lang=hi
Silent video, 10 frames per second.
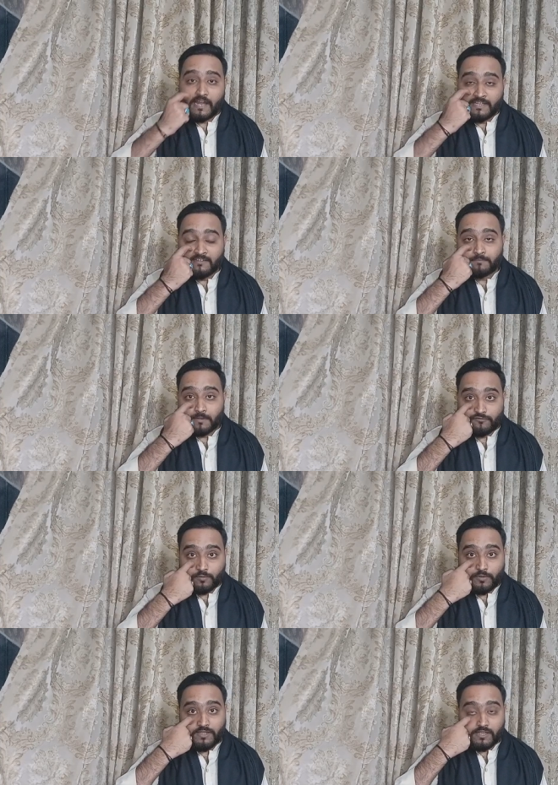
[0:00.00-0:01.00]
अनीस
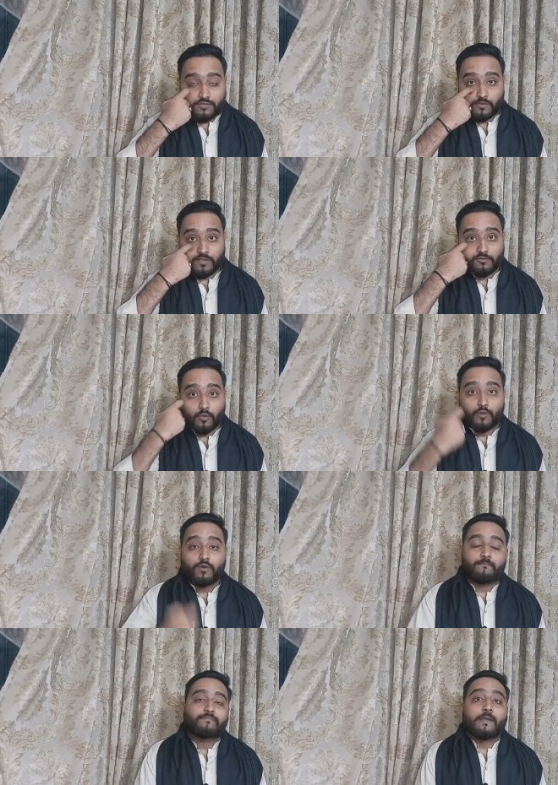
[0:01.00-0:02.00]
मंसूरी जो कि दोनों
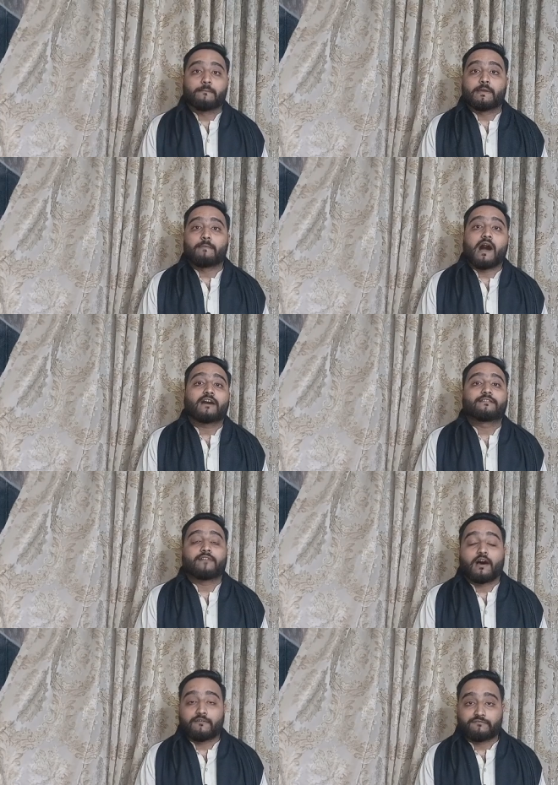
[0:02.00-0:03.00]
बेबाक
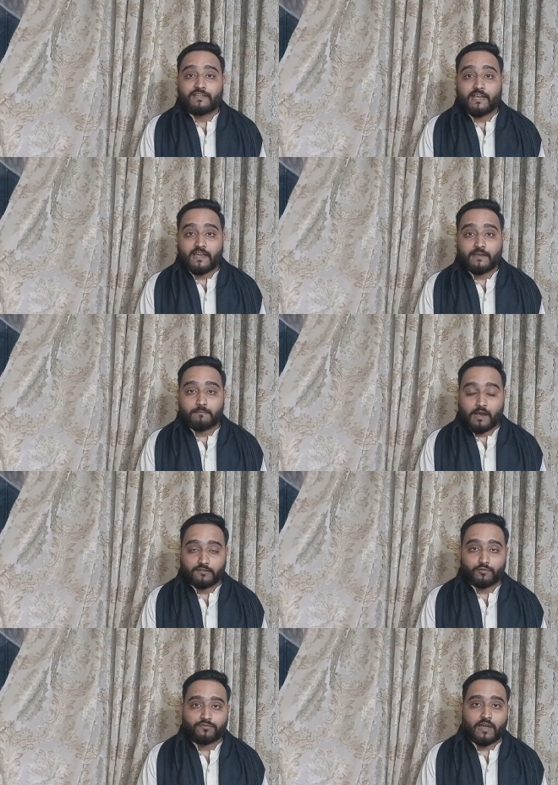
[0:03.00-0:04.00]
सहाफ़ी हैं
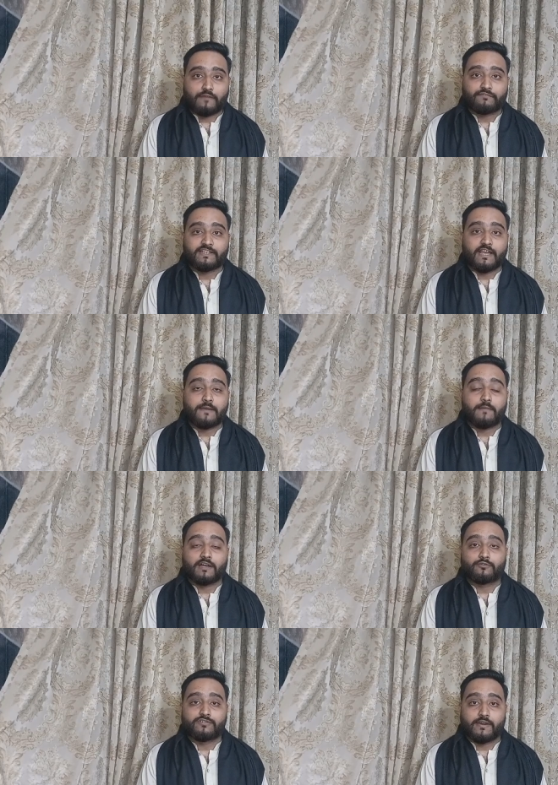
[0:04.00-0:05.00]
बहादुर सहाफ़ी हैं
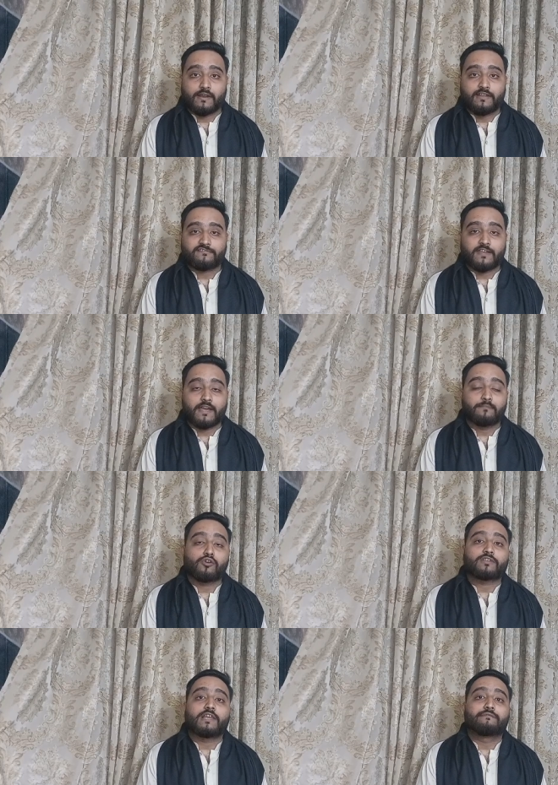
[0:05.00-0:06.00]
बहादुर जर्नलिस्ट हैं
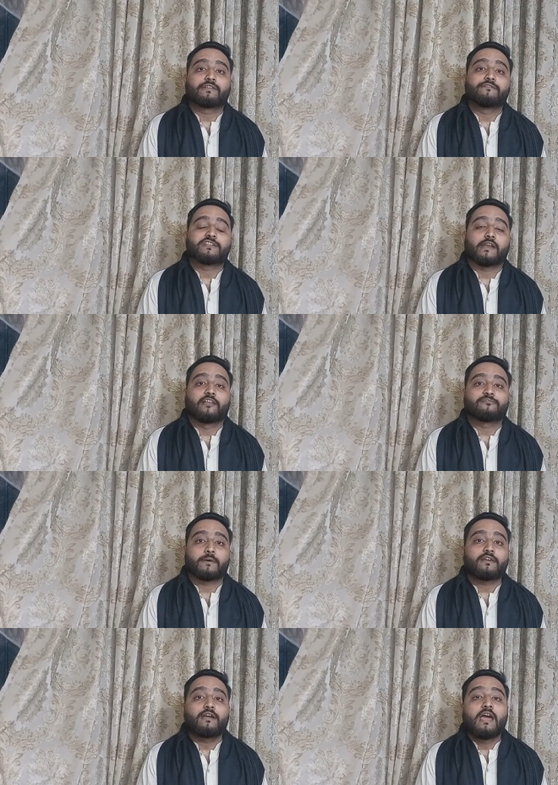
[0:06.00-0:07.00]
मुख्तलिफ़ टी वी चैनल्स
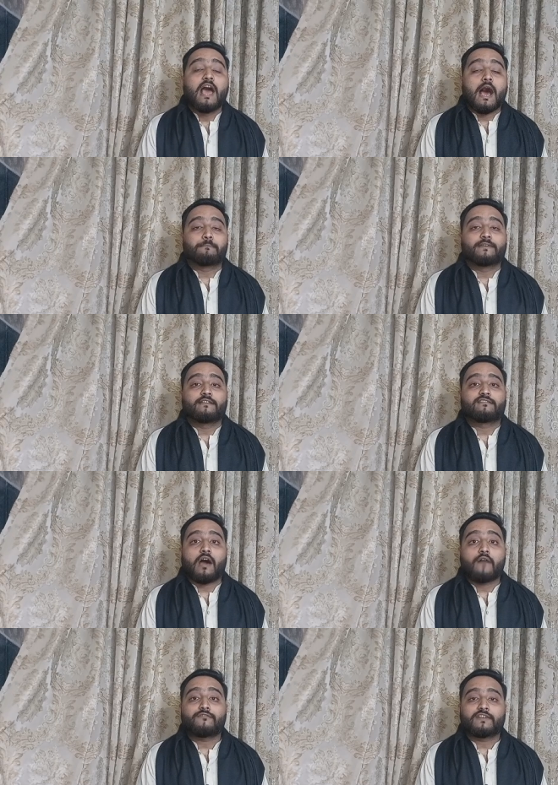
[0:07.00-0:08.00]
पर अपने
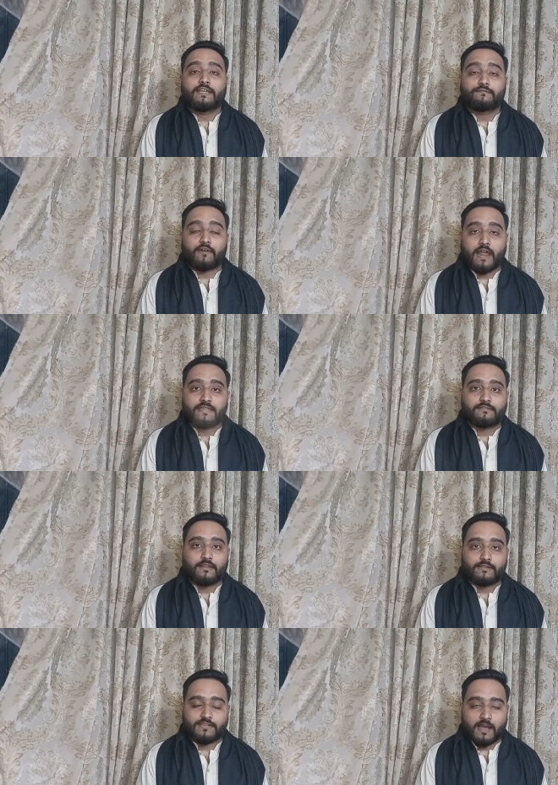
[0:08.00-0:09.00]
सहाफ़ती फ़राइज
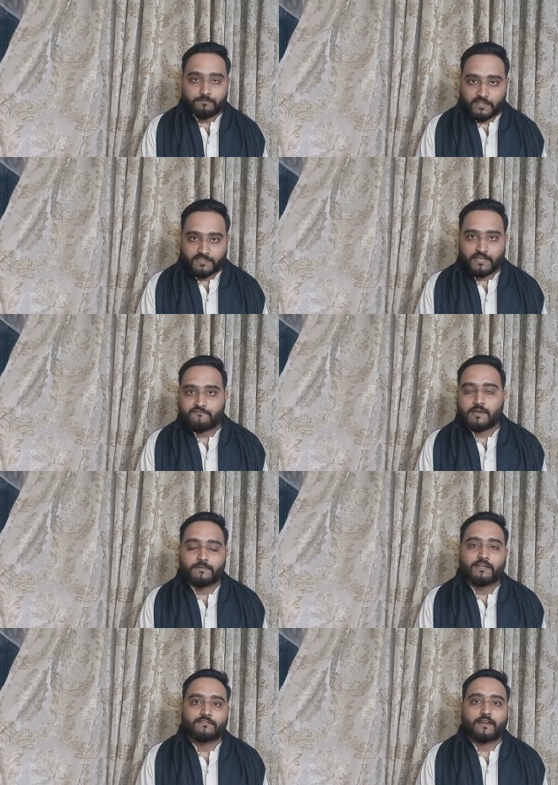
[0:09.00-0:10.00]
सर अंजाम देते हुए
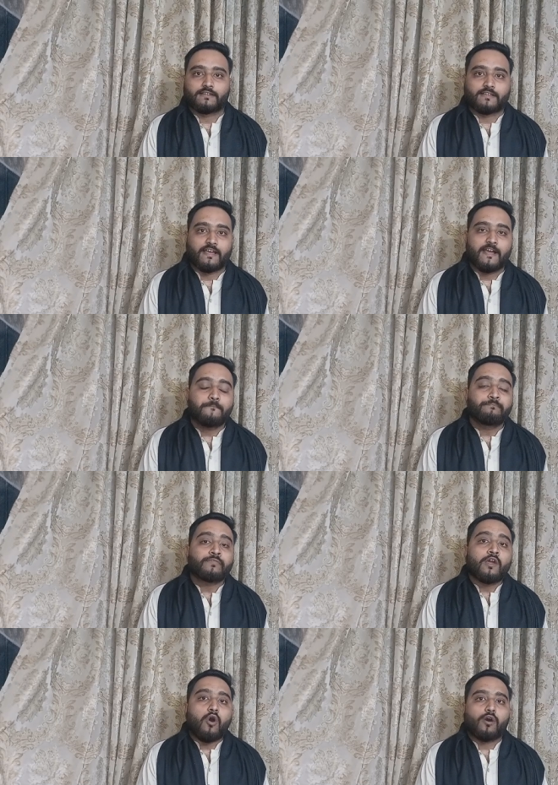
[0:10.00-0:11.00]
हमें नज़र आते हैं
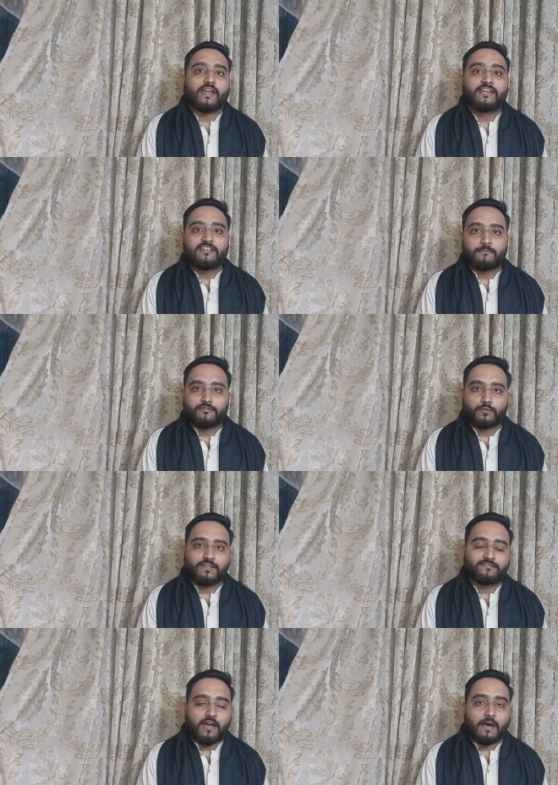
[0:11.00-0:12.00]
और अनीस
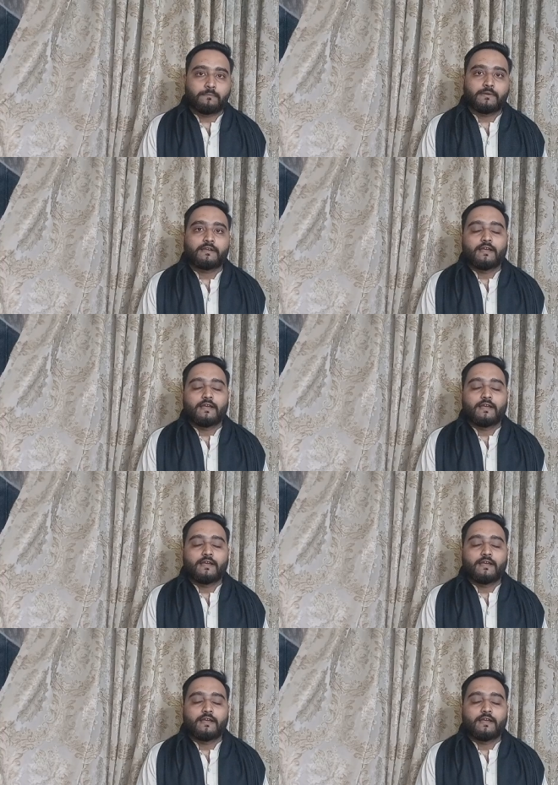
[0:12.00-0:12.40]
मंसूरी साहब